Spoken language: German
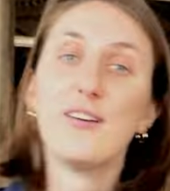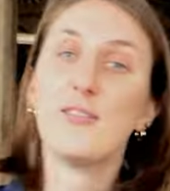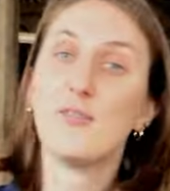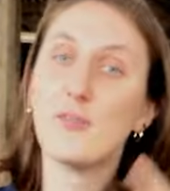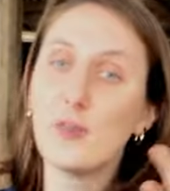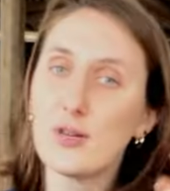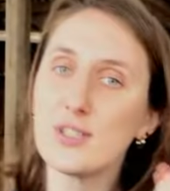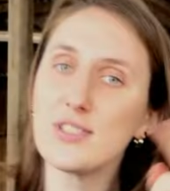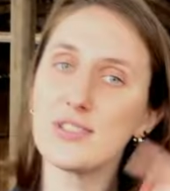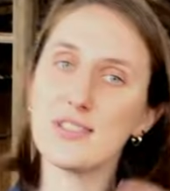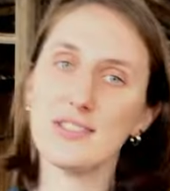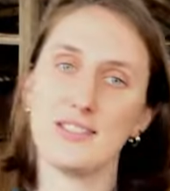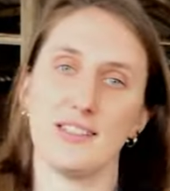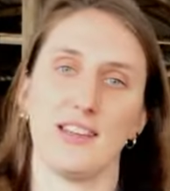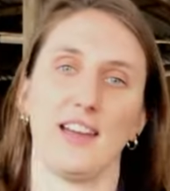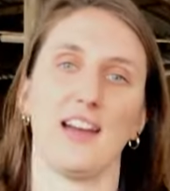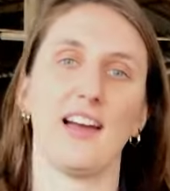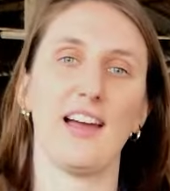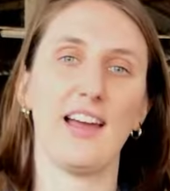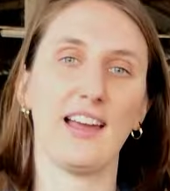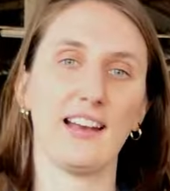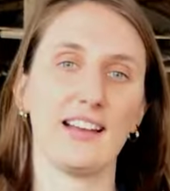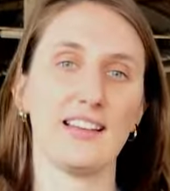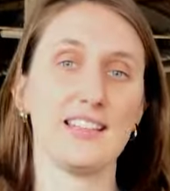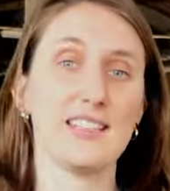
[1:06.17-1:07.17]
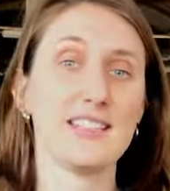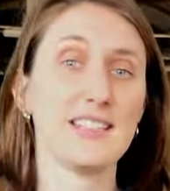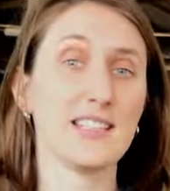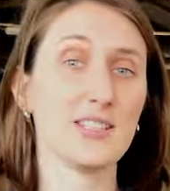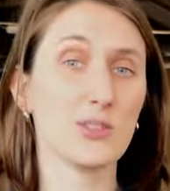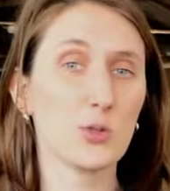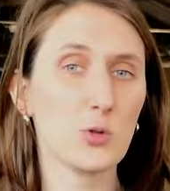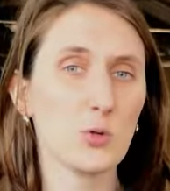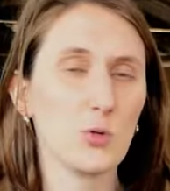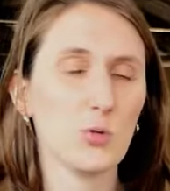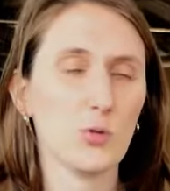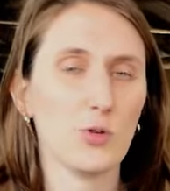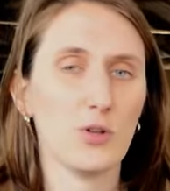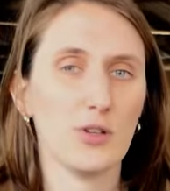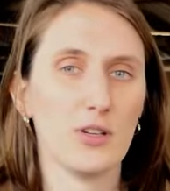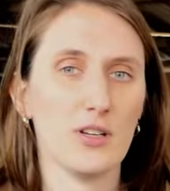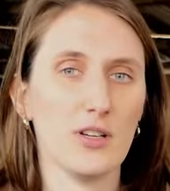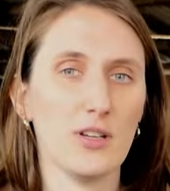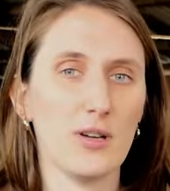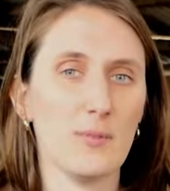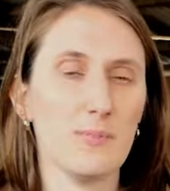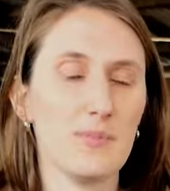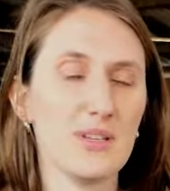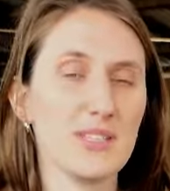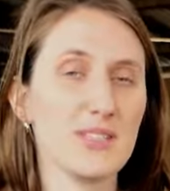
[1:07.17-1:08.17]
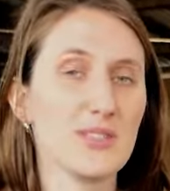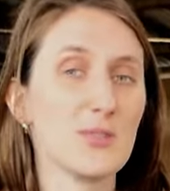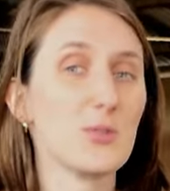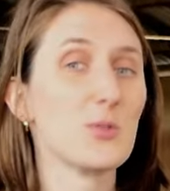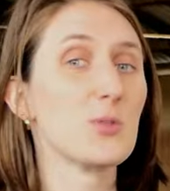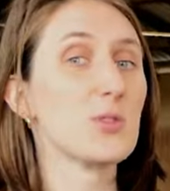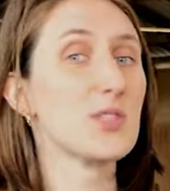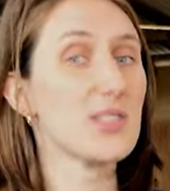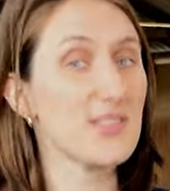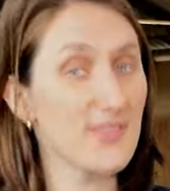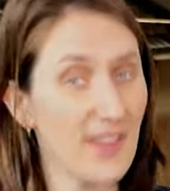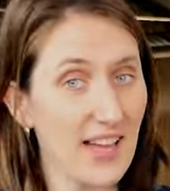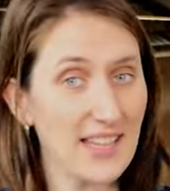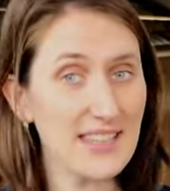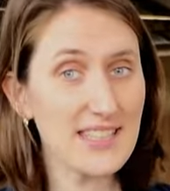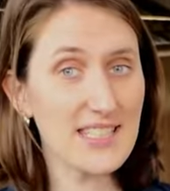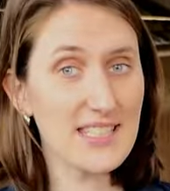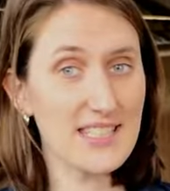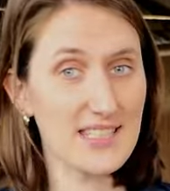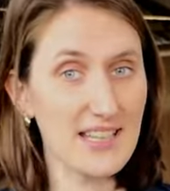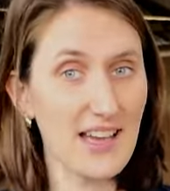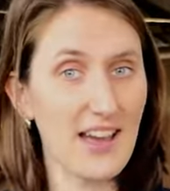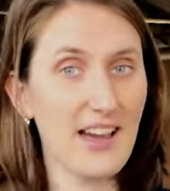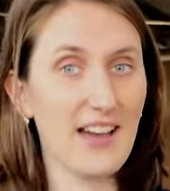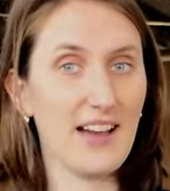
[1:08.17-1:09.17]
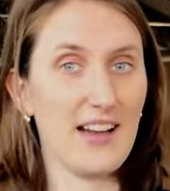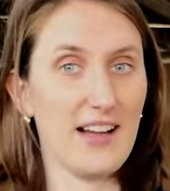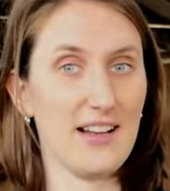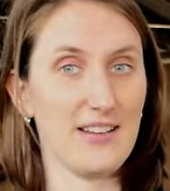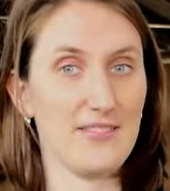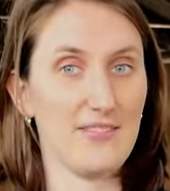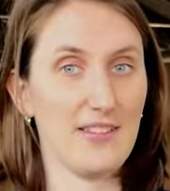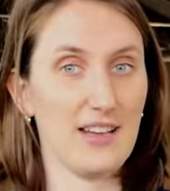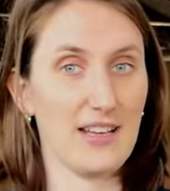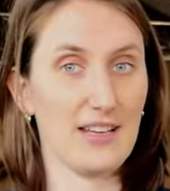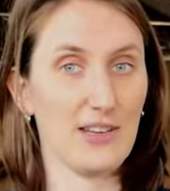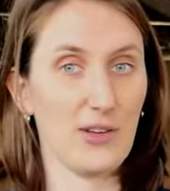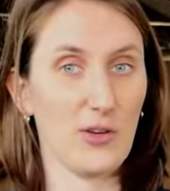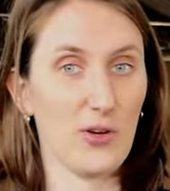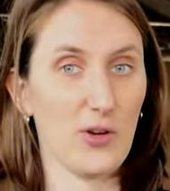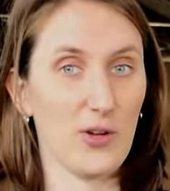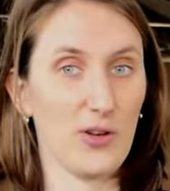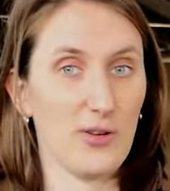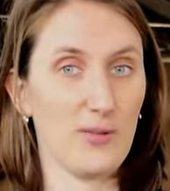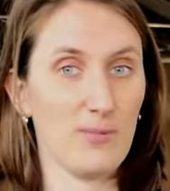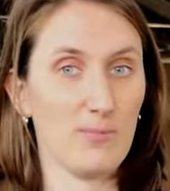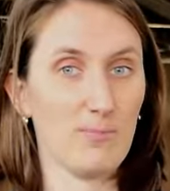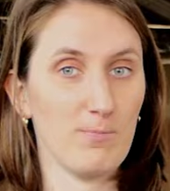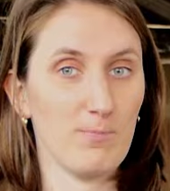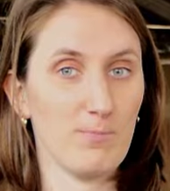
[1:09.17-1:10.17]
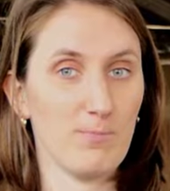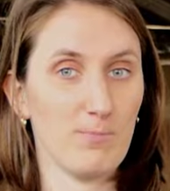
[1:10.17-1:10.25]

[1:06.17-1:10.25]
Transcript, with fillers: Wusstet ihr eigentlich, dass Kühe bis zu 20 Jahre alt werden können?